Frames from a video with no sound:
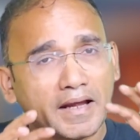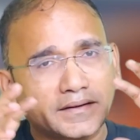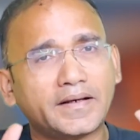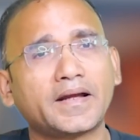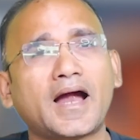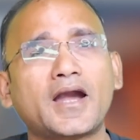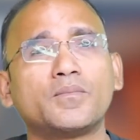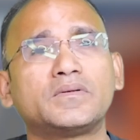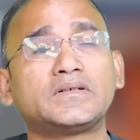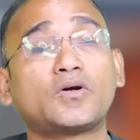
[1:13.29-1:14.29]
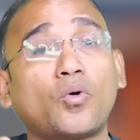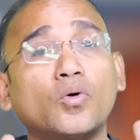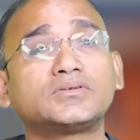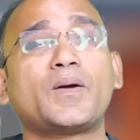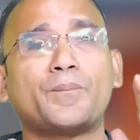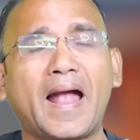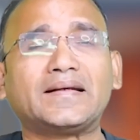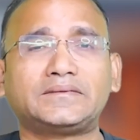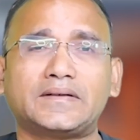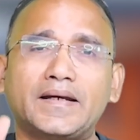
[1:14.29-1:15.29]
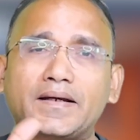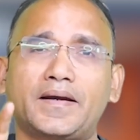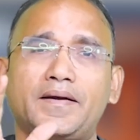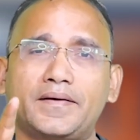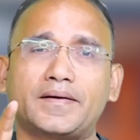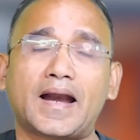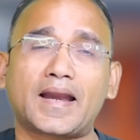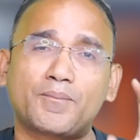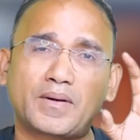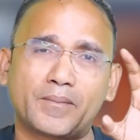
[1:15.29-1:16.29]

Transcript: इतने कार्डों में से कौन सा बेस्ट एंड क्रेडिट कार्ड आपके